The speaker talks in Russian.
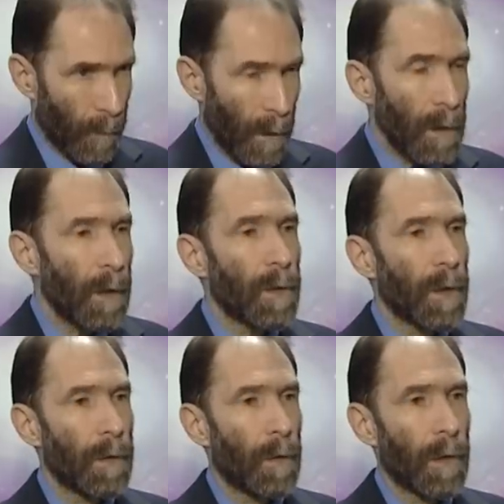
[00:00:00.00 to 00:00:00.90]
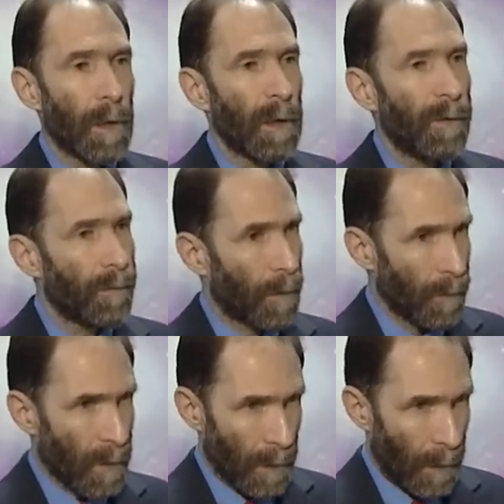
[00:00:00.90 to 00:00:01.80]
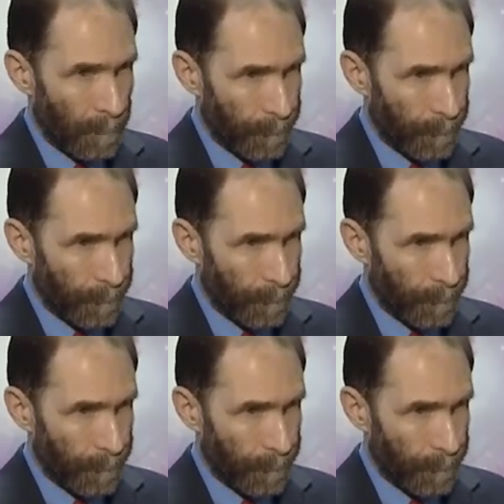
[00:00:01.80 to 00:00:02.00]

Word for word: И на территории Латвии в том числе.